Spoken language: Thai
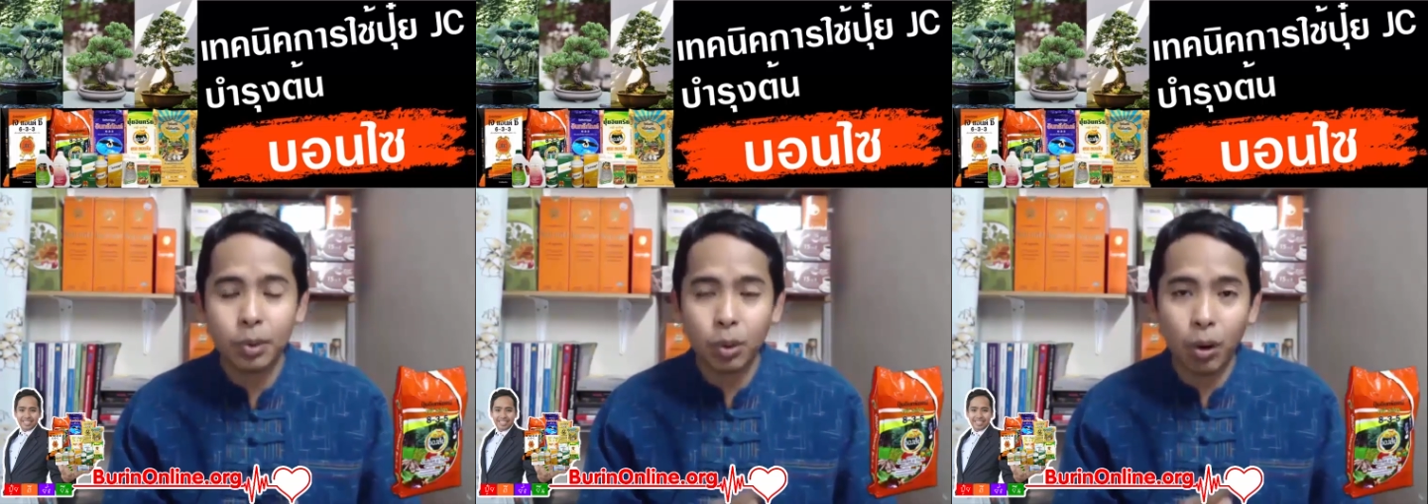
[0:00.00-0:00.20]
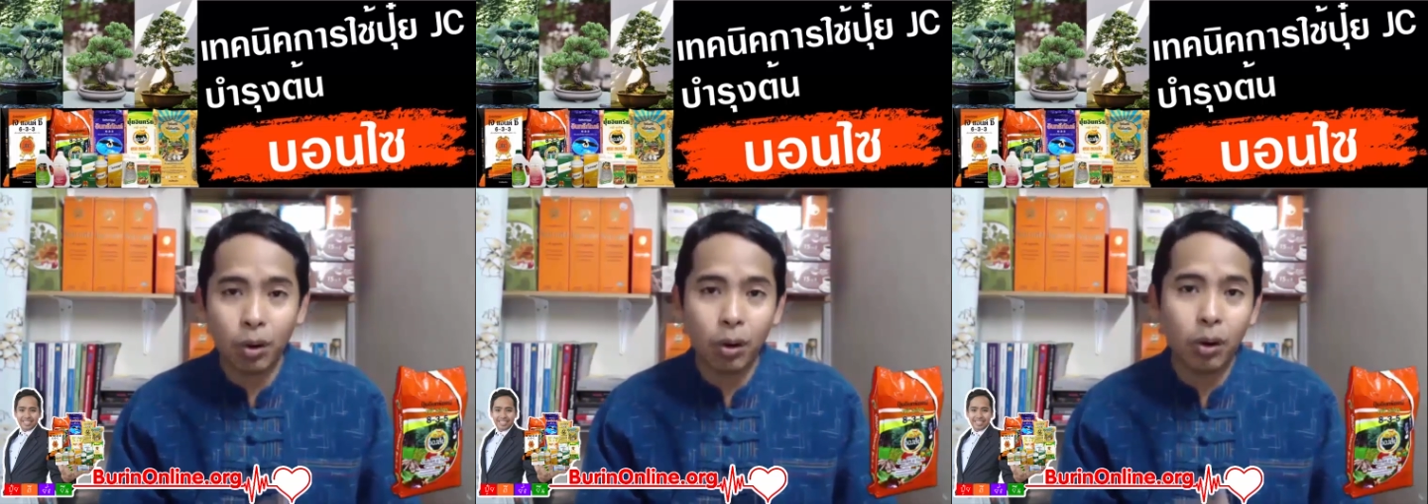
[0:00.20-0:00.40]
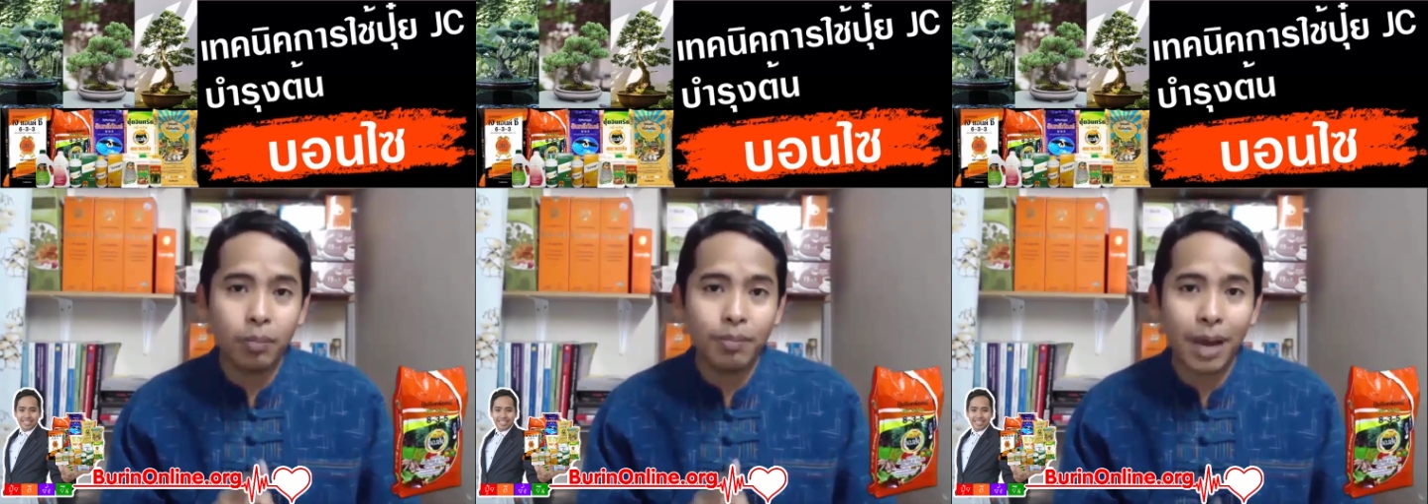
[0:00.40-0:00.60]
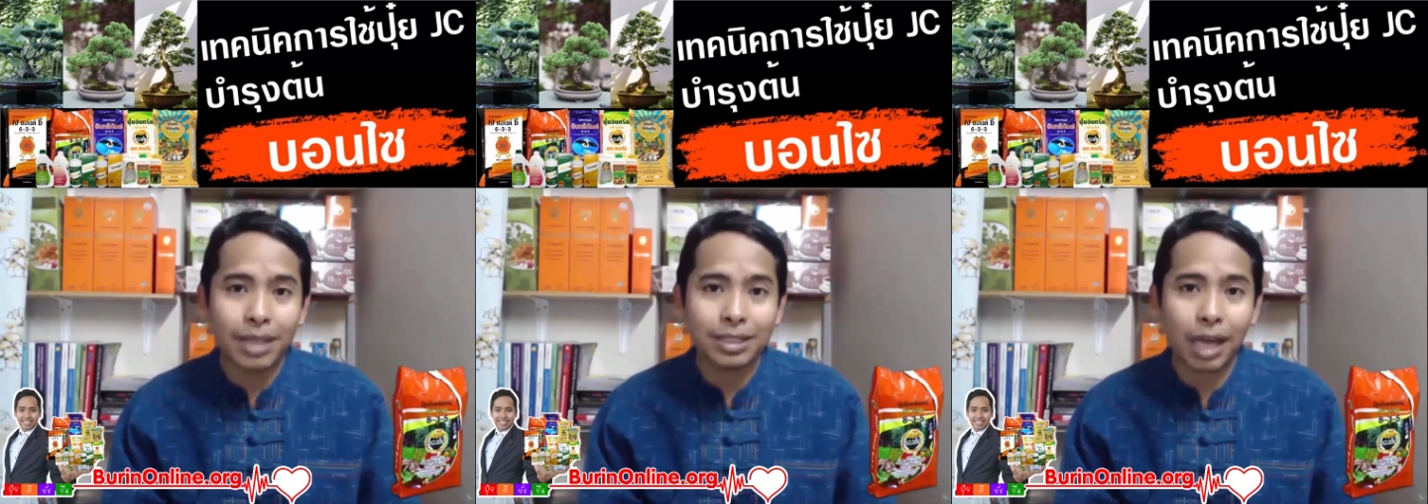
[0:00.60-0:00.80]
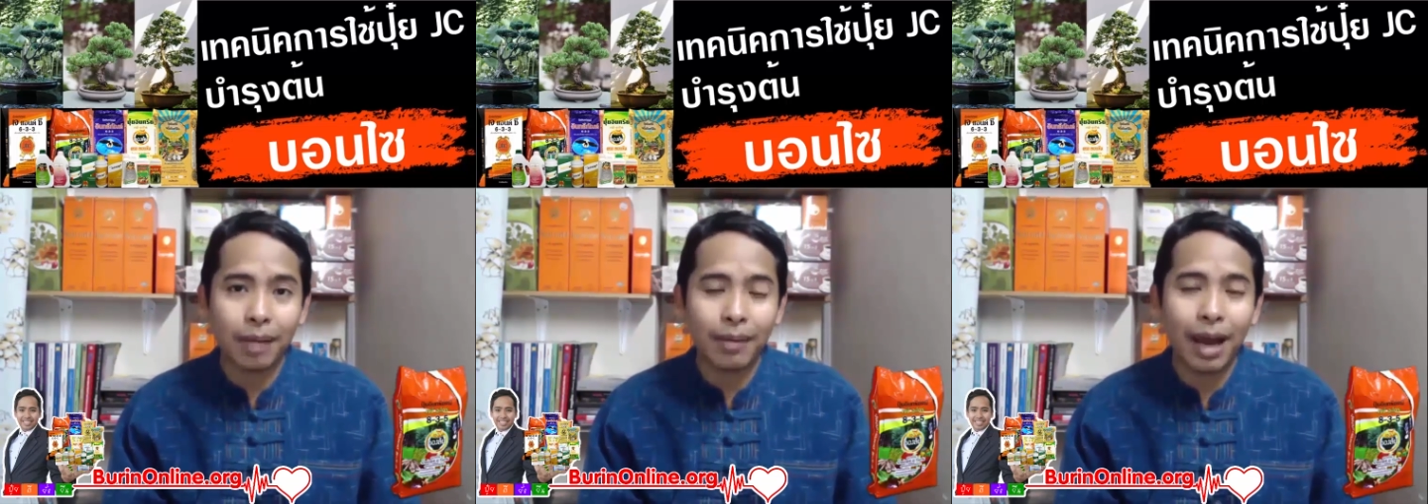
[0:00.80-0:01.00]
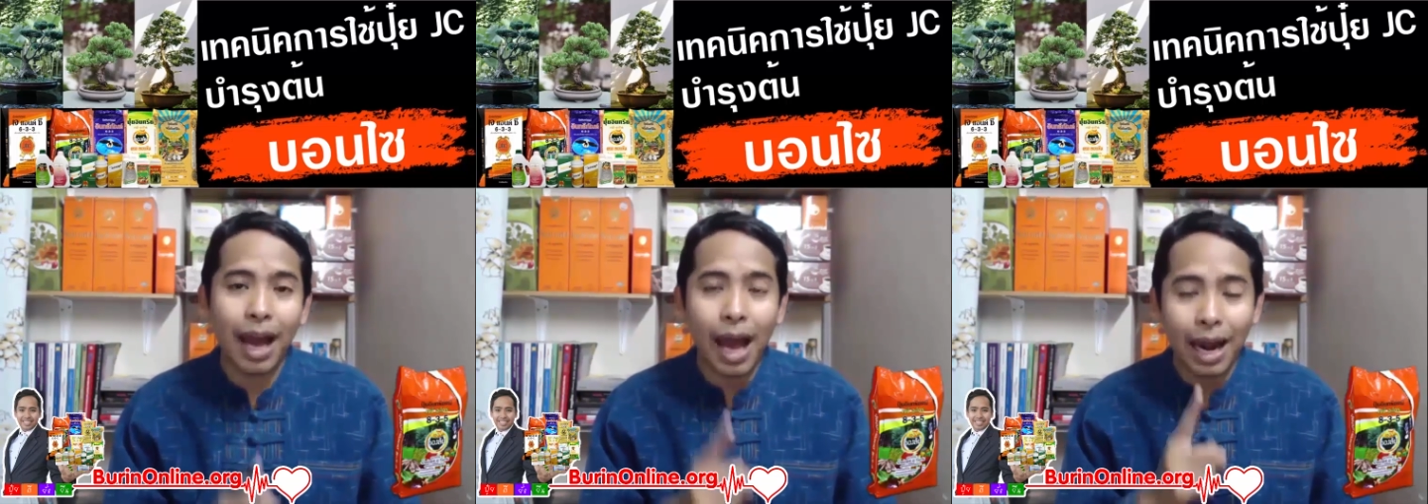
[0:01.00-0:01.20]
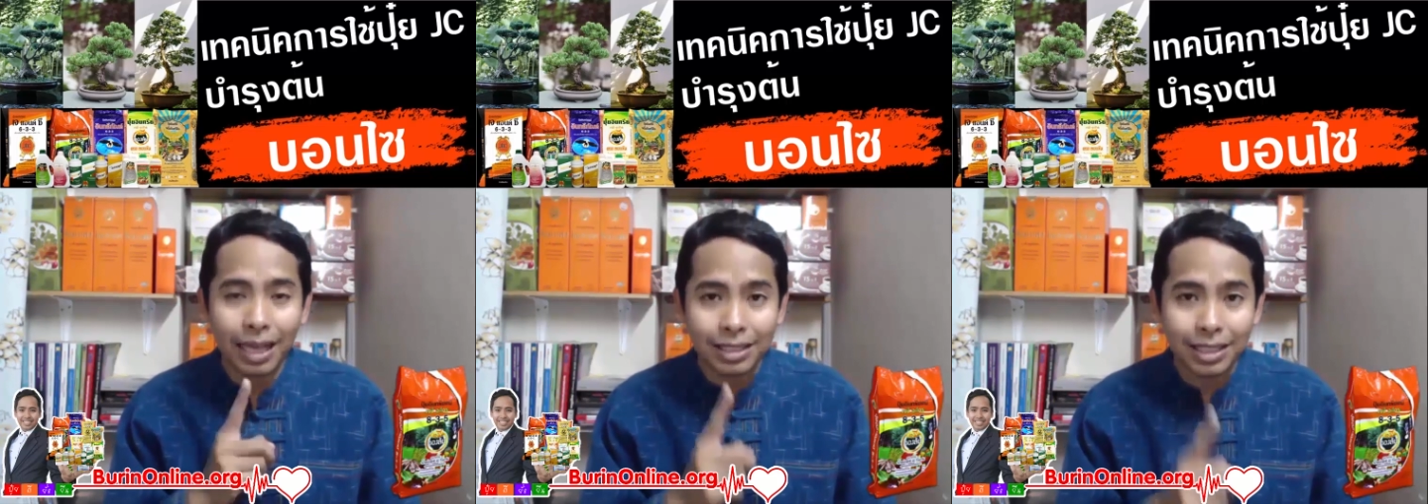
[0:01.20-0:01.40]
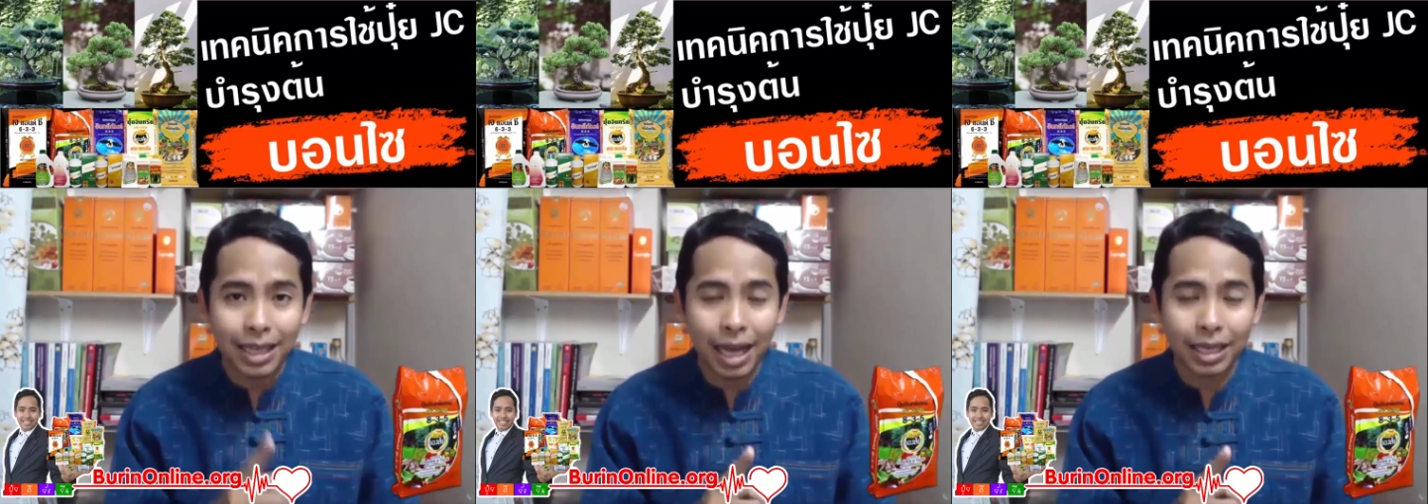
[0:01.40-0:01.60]
ทองล้น 835 ลั
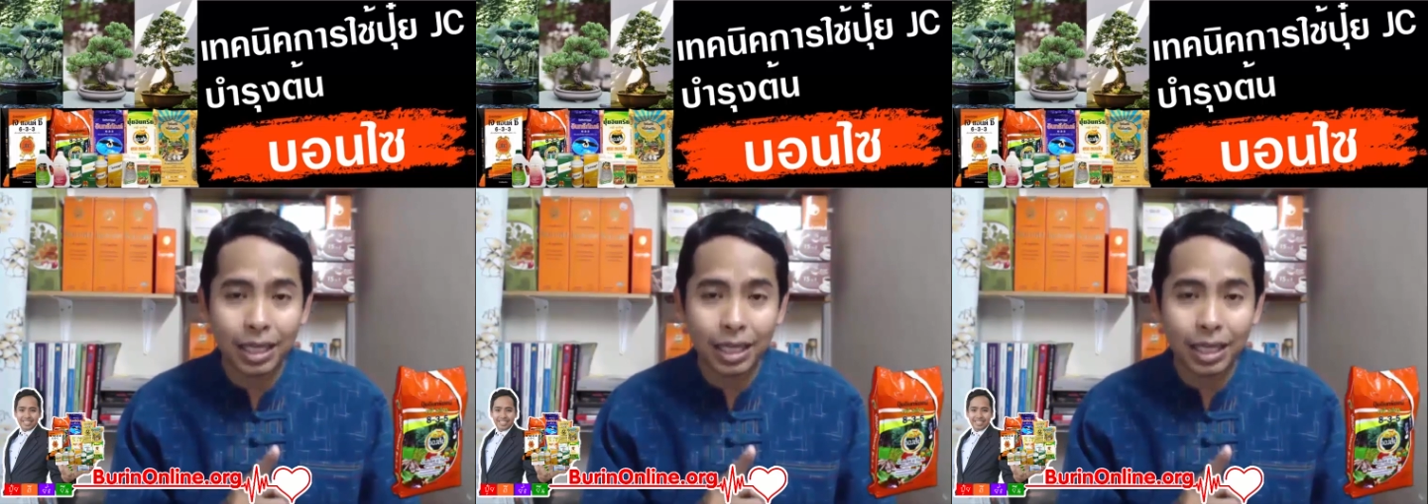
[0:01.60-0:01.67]
กษณะ